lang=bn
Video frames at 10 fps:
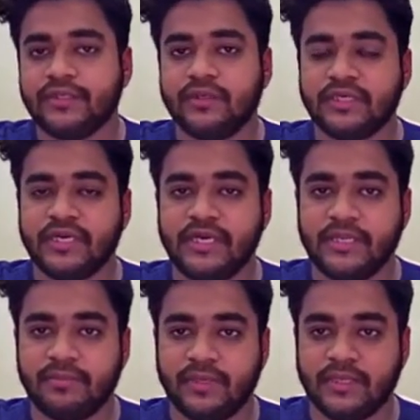আর একটি
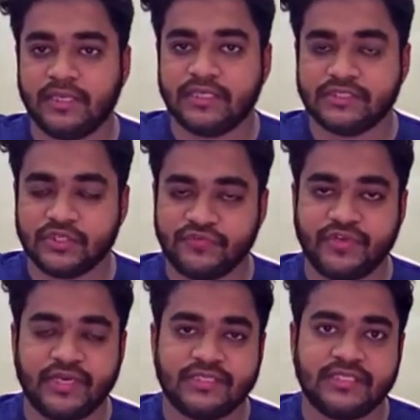অল্টারনেটিভ
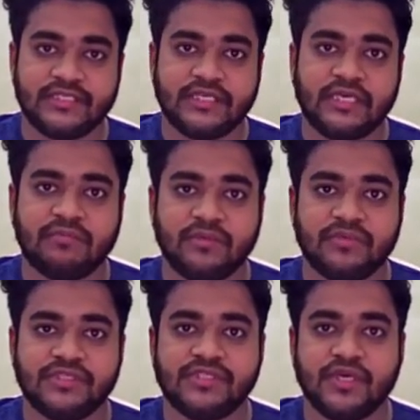সফটওয়্যার আছে যেটাকে
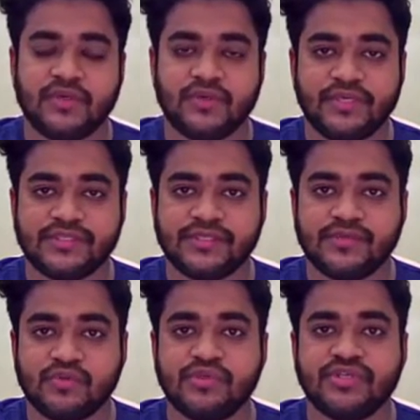আমরা বলতেছি
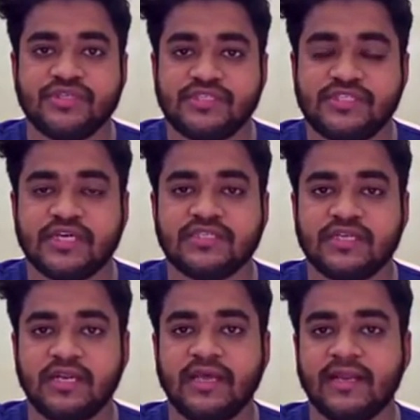অটোডেস্ক রোবট
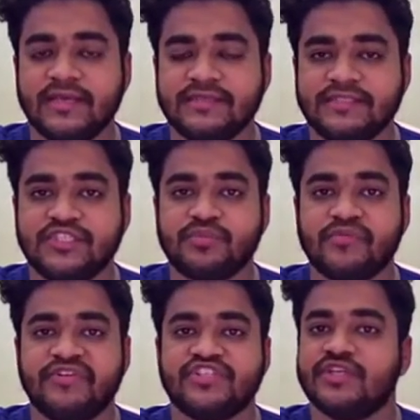স্ট্রাকচারাল
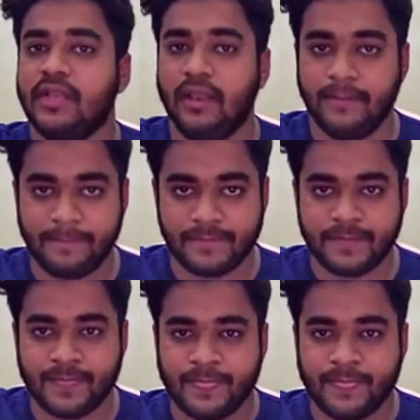অ্যানালাইসিস প্রফেশনাল